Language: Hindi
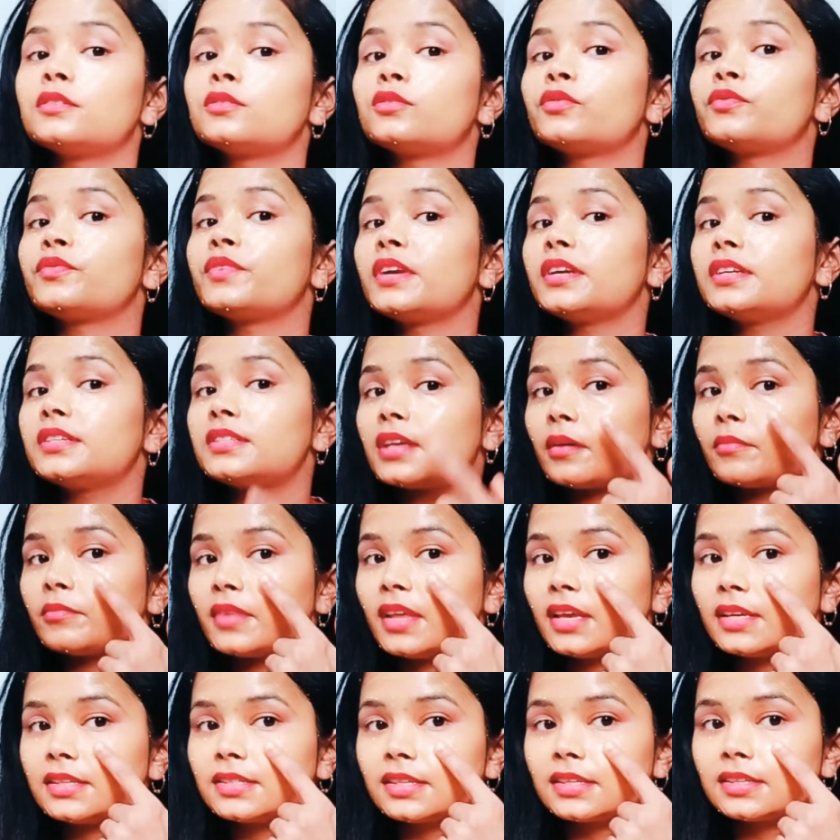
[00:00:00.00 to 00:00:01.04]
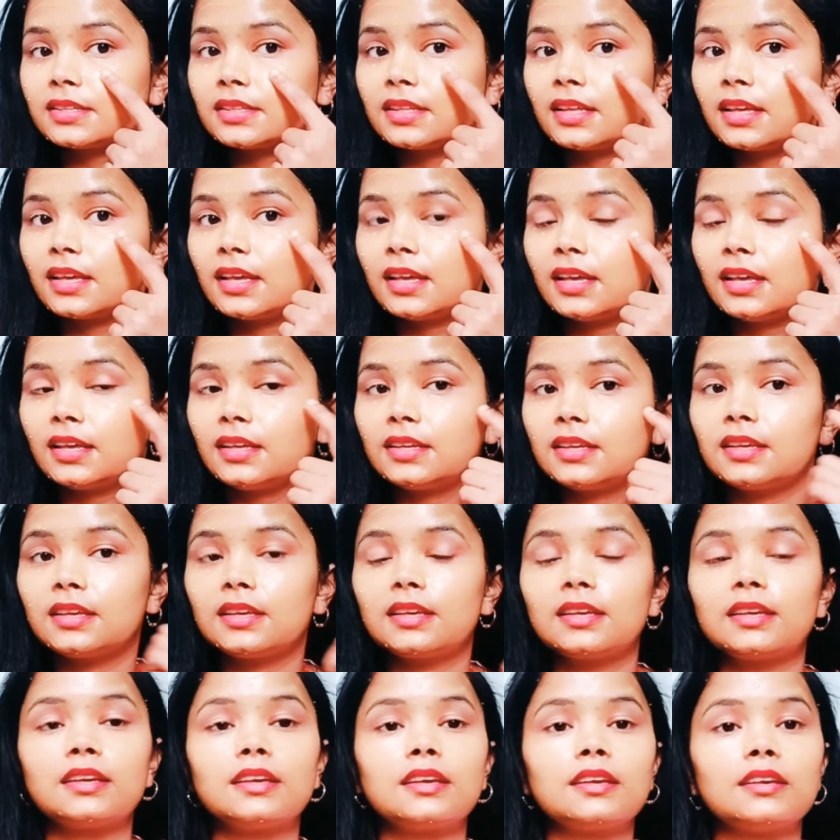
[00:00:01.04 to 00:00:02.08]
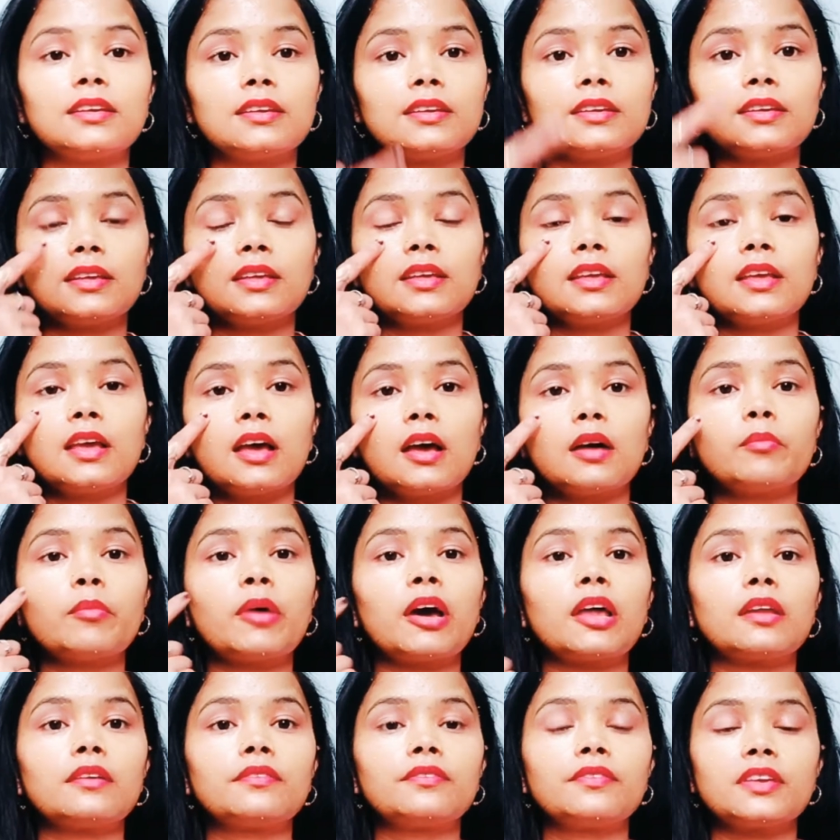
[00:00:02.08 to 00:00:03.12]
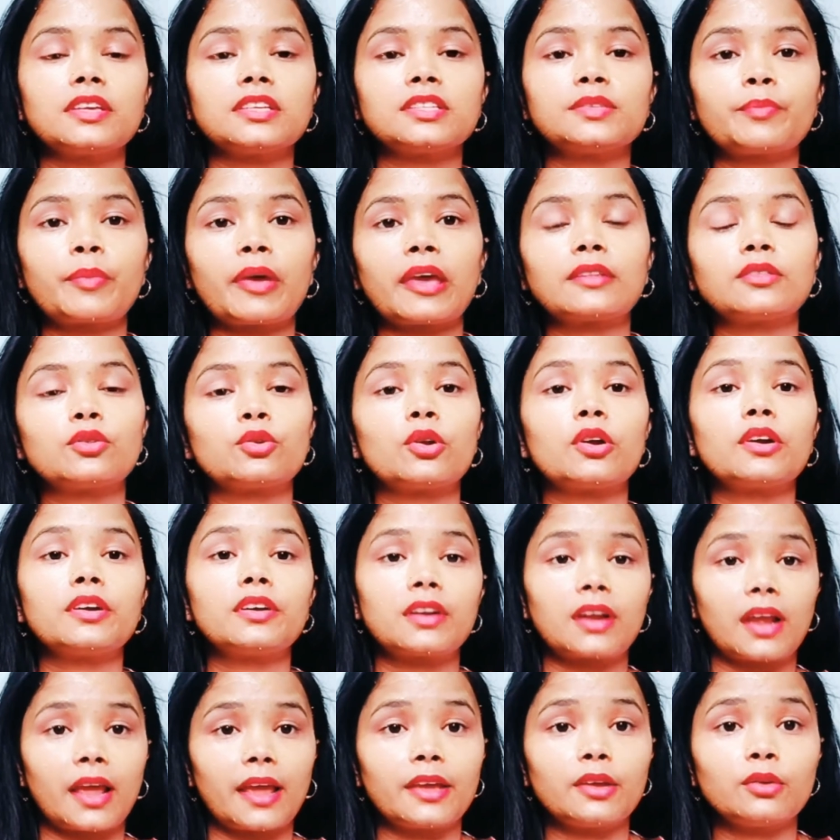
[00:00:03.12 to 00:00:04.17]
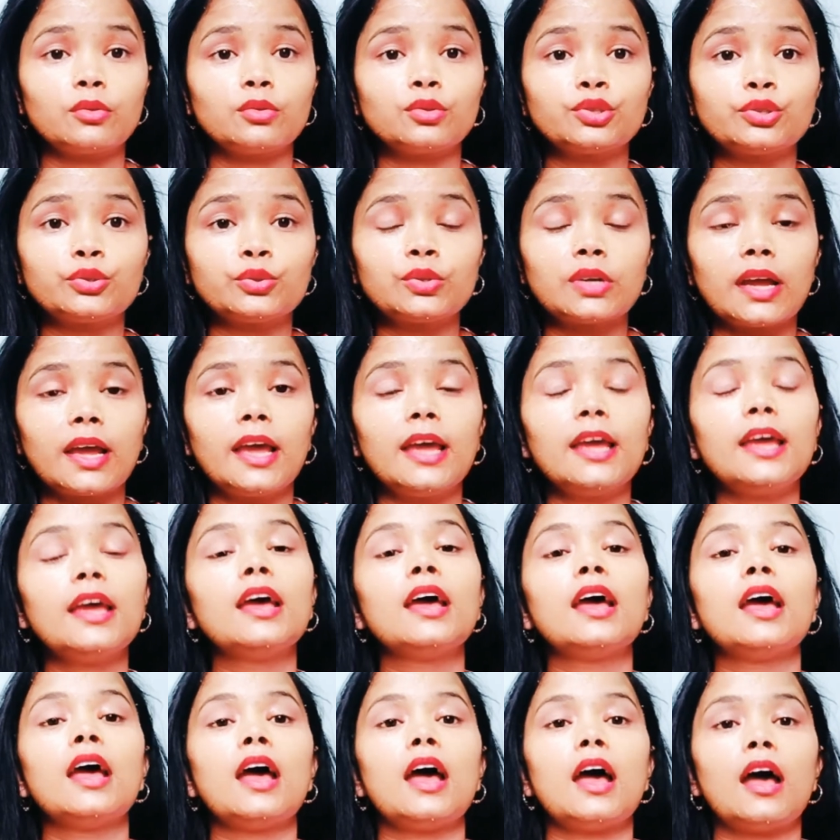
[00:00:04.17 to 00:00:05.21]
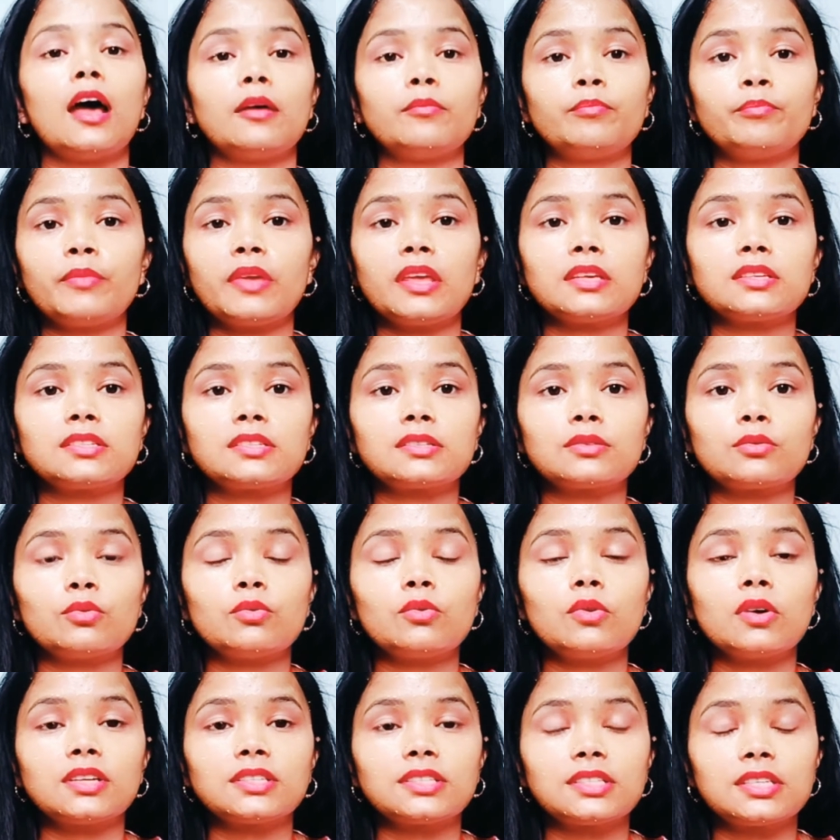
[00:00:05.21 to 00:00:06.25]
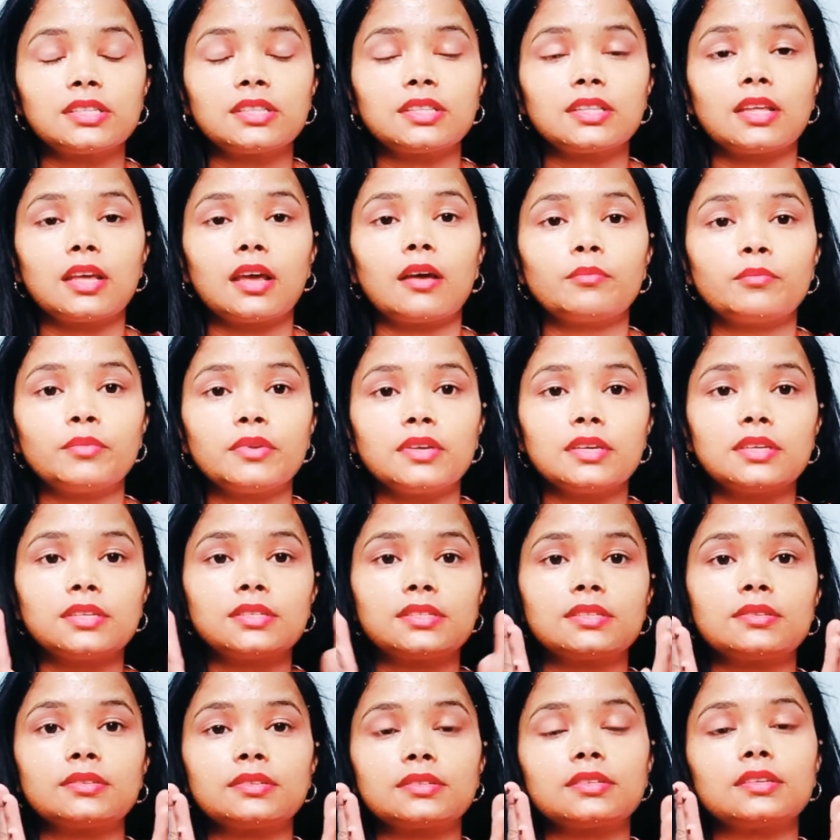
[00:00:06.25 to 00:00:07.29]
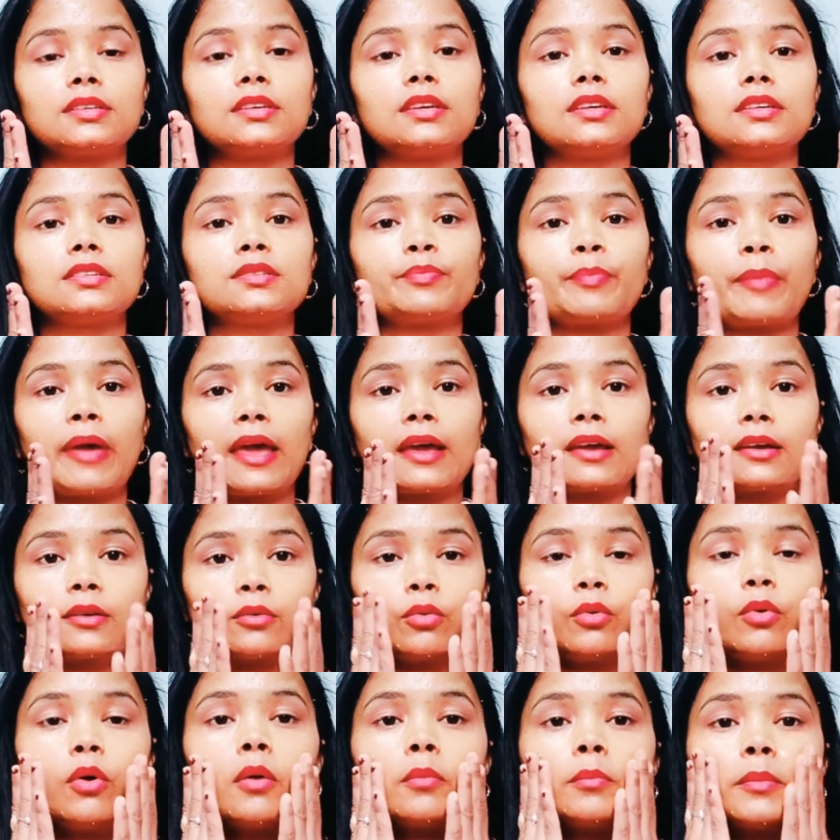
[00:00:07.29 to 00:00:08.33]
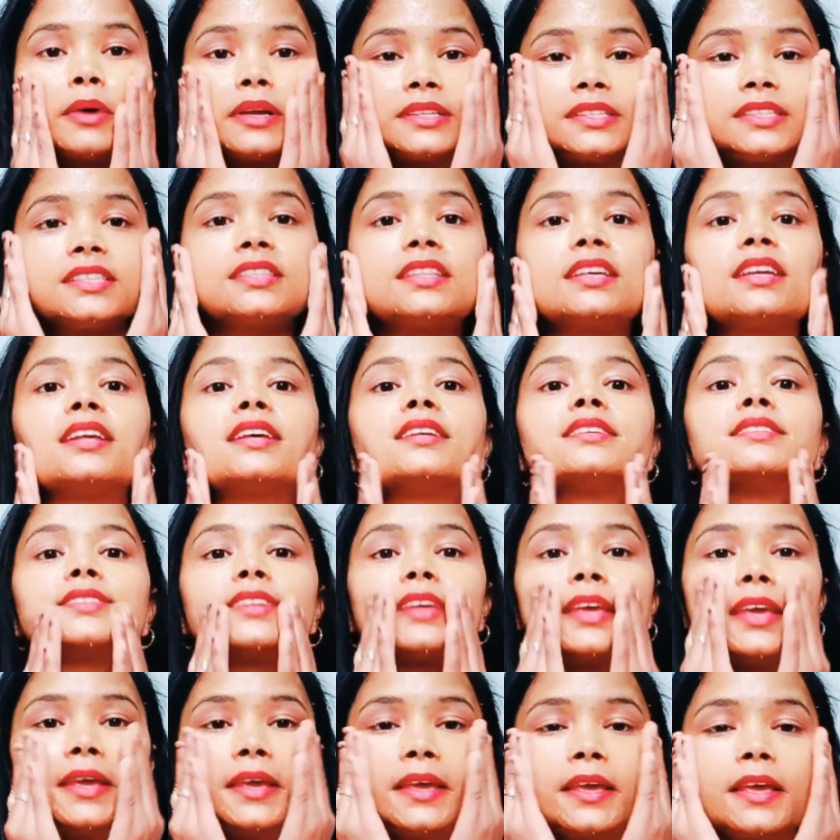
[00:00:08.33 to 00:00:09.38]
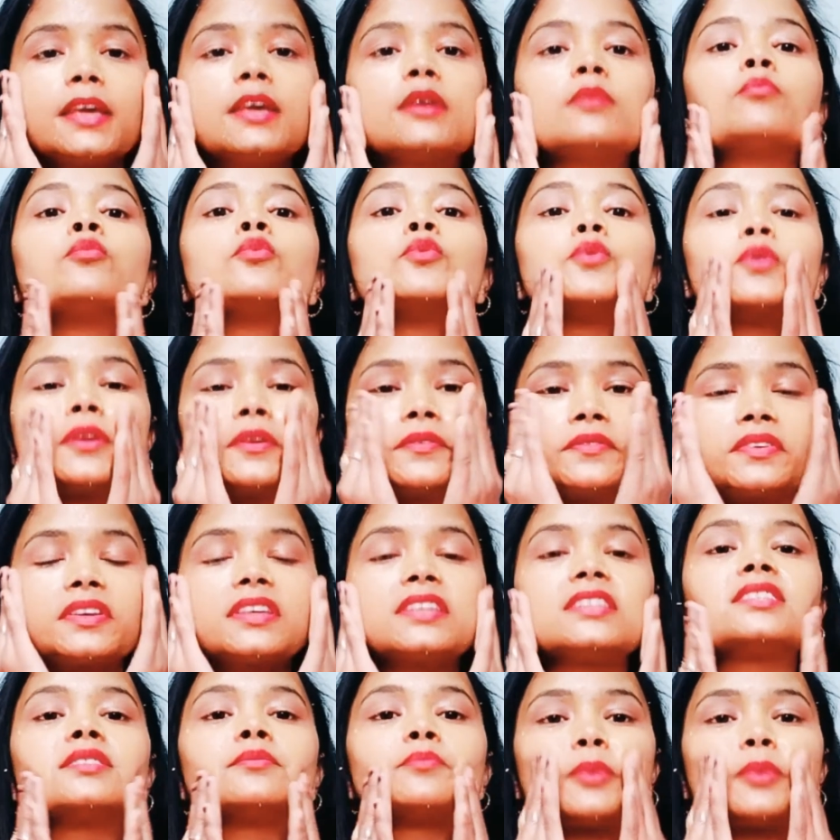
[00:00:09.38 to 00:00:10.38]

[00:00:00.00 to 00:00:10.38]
तो फ्रेंड्स आप देख सकते हैं कि हमारा फेस पैक थोड़ा ड्राई हो चुका है अब मैं इसको अच्छी अब इस इस पैक को हम अच्छी तरह से पूरी फेस